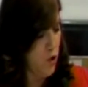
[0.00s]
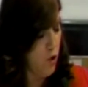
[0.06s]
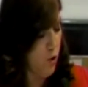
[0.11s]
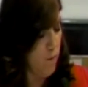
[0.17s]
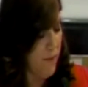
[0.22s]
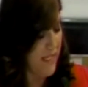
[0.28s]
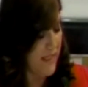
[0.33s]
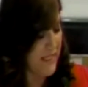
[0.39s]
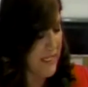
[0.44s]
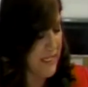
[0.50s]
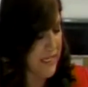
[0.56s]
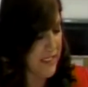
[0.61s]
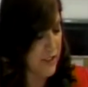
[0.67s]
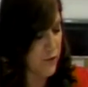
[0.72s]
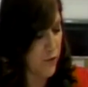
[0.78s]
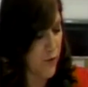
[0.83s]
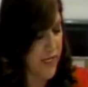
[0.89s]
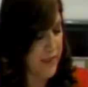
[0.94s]
Combatir
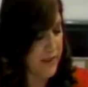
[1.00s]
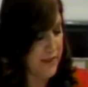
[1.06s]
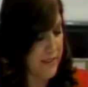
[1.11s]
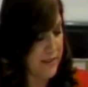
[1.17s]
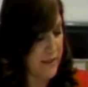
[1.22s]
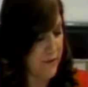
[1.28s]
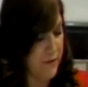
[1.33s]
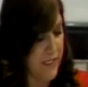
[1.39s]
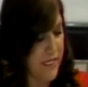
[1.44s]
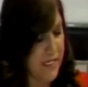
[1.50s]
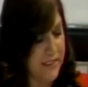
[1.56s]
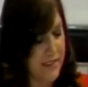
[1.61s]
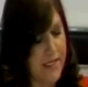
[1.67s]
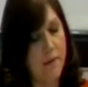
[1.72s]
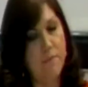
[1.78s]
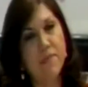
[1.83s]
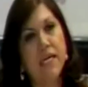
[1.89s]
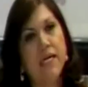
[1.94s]
las fuentes de
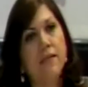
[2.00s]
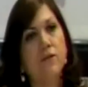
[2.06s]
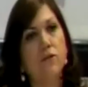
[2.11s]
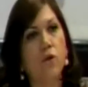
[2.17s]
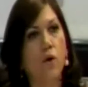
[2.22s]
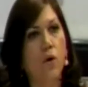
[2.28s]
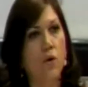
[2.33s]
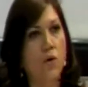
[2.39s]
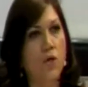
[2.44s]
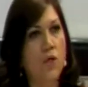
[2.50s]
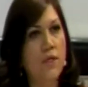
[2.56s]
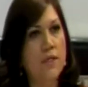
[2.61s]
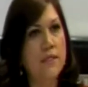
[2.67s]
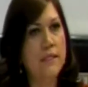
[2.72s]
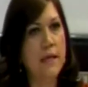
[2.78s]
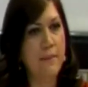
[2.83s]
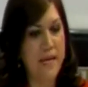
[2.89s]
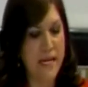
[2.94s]
financiamiento
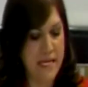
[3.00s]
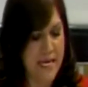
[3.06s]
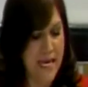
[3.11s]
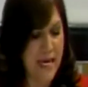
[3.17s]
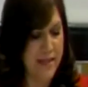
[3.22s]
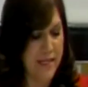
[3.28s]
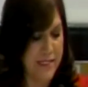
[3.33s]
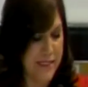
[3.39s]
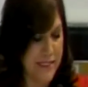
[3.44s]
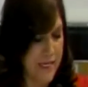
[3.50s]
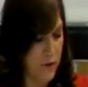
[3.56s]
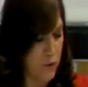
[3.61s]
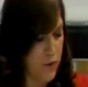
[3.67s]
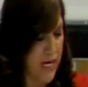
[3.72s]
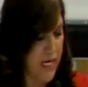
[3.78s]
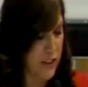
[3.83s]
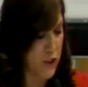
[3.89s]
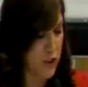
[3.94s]
debería de ser
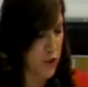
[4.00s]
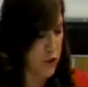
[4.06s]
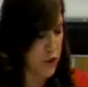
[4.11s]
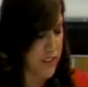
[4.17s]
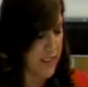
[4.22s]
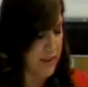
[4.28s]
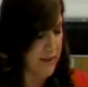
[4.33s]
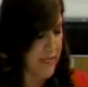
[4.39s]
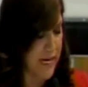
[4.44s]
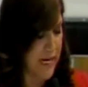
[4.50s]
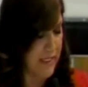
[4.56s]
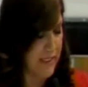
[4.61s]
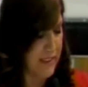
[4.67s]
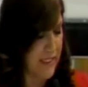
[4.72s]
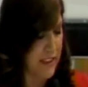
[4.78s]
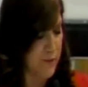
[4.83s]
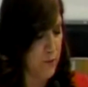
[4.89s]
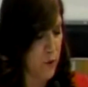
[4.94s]
una acción central
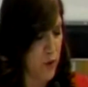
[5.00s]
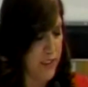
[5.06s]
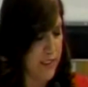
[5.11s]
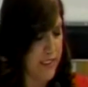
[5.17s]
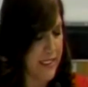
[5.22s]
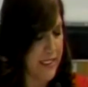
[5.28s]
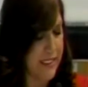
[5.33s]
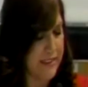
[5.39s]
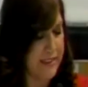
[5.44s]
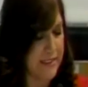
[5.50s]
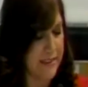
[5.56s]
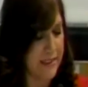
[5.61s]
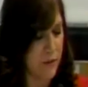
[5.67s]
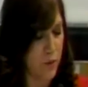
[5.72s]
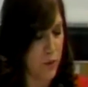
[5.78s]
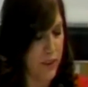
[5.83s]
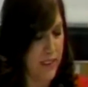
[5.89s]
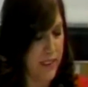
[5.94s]
en las políticas de
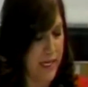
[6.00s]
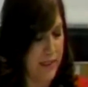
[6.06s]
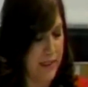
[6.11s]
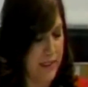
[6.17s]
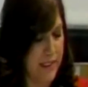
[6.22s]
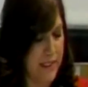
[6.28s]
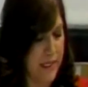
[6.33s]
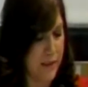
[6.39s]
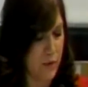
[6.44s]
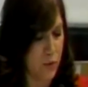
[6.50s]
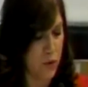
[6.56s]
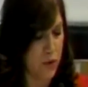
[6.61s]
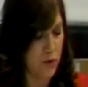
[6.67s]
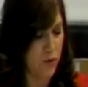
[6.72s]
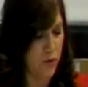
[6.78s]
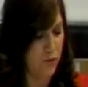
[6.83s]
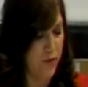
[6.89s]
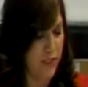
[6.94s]
seguridad del
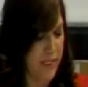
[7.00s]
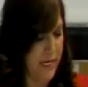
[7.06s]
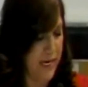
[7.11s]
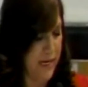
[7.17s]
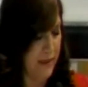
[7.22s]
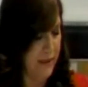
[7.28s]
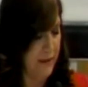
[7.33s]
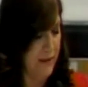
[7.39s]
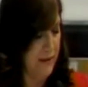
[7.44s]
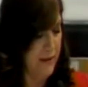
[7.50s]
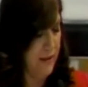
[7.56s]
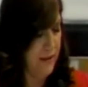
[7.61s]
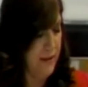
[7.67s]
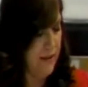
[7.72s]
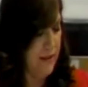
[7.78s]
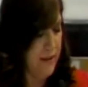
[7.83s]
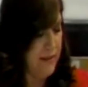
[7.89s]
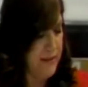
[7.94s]
Ejecutivo Federal
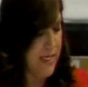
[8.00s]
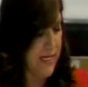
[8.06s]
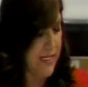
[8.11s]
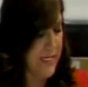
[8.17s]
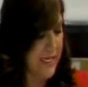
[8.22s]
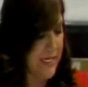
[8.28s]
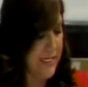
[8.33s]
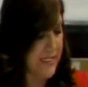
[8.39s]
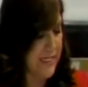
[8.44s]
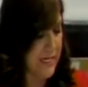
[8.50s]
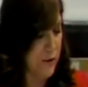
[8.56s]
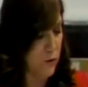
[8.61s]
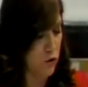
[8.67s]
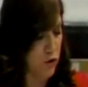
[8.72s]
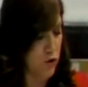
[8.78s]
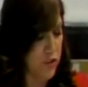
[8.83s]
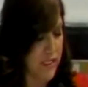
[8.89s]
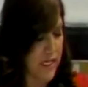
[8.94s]
ya que es la
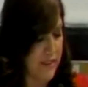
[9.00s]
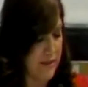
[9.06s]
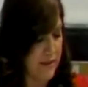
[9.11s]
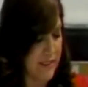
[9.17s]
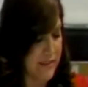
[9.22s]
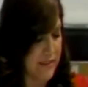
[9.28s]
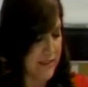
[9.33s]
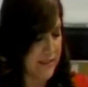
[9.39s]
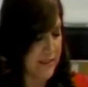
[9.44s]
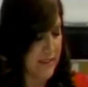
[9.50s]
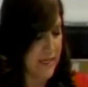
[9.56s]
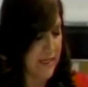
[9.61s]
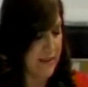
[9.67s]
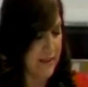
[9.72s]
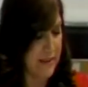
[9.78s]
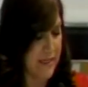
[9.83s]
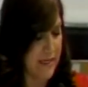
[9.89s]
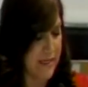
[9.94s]
constante
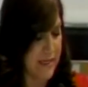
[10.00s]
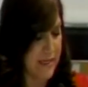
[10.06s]
existente